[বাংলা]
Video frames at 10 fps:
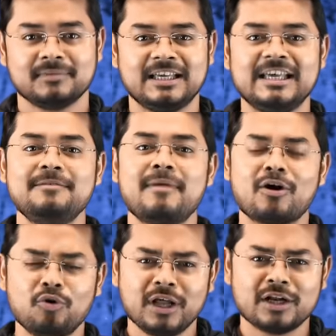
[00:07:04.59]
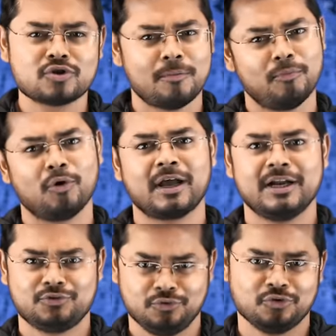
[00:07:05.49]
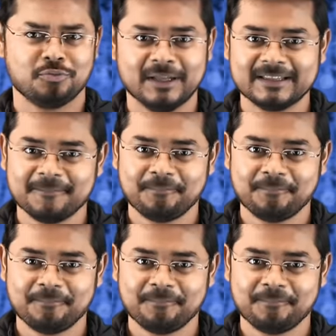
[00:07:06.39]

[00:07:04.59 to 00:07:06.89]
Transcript: ঘি মাখনের সম্পর্কের সূত্রপাত